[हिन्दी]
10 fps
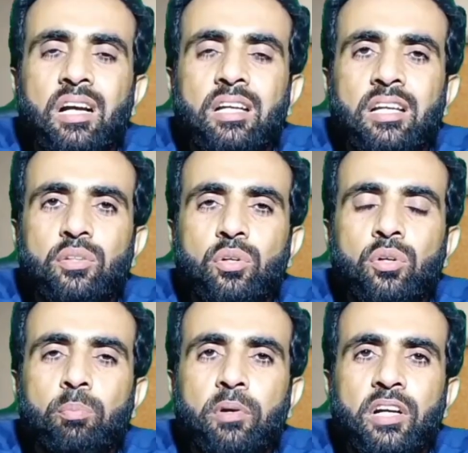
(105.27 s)
के जो
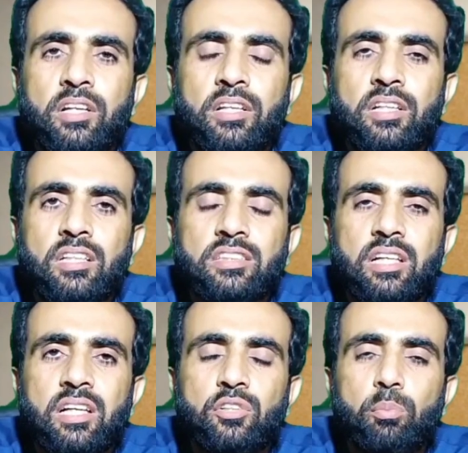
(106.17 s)
पार्टिकल्स
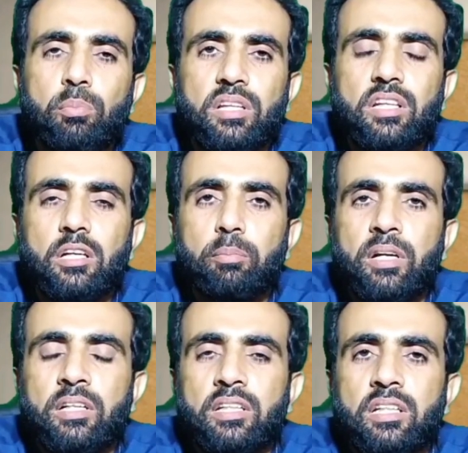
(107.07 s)
हैं जो मैदे के
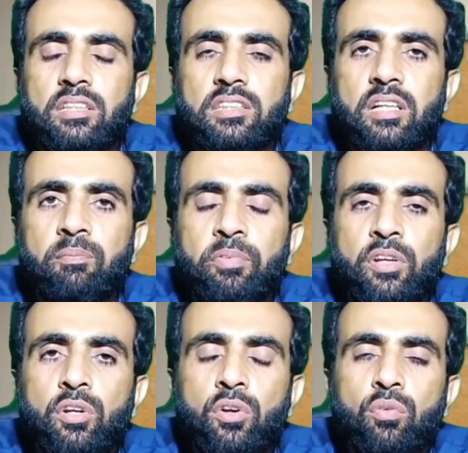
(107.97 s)
पार्टिकल्स हैं
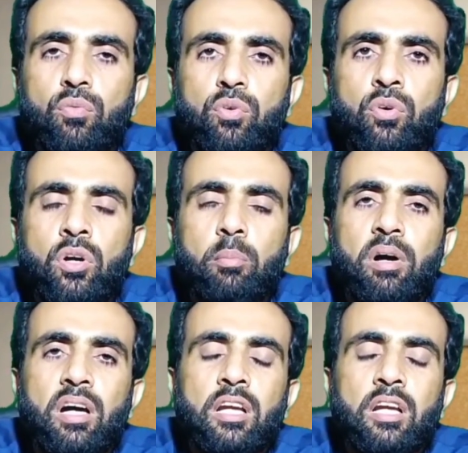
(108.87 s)
वो हमारे